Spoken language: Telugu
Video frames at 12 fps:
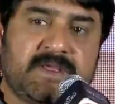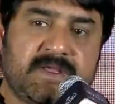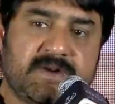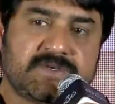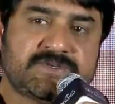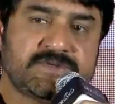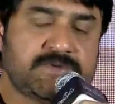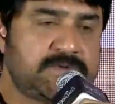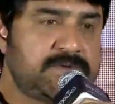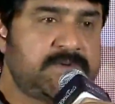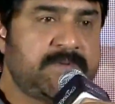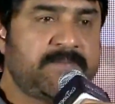ఈరోజు
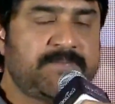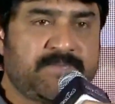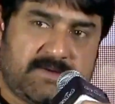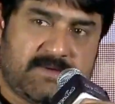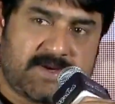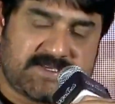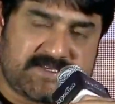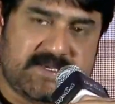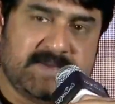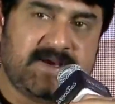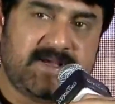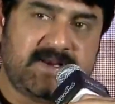ఒక
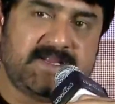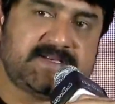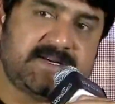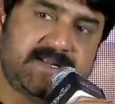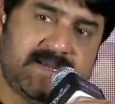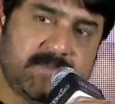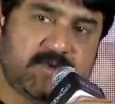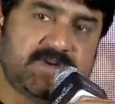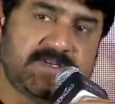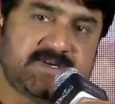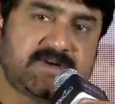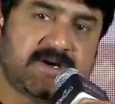సినిమా రిలీజ్ అంటే ఏ
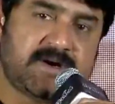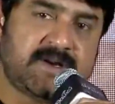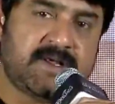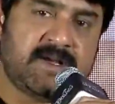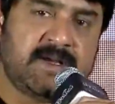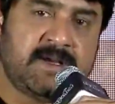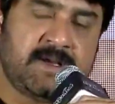ప్రొడ్యూసర్ కన్నా